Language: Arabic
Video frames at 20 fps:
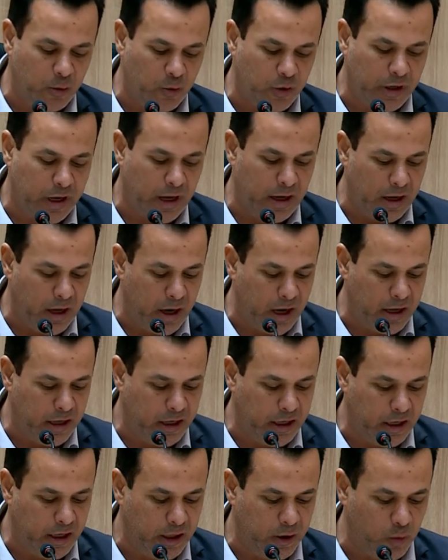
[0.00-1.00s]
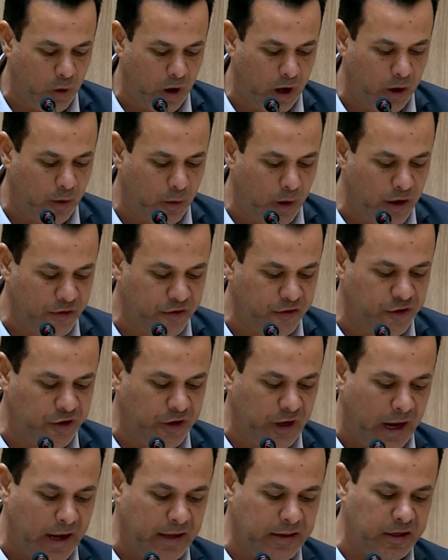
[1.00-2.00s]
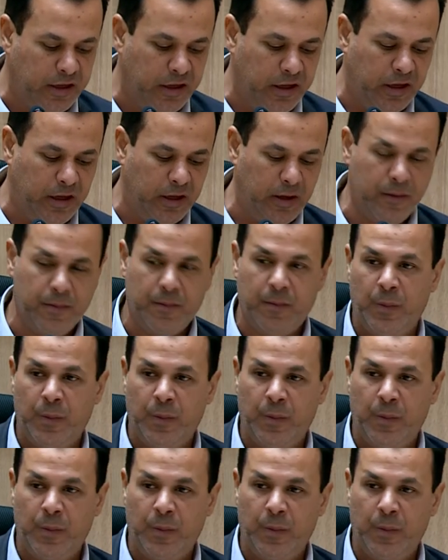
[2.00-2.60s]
وكلائه وخواص شيعته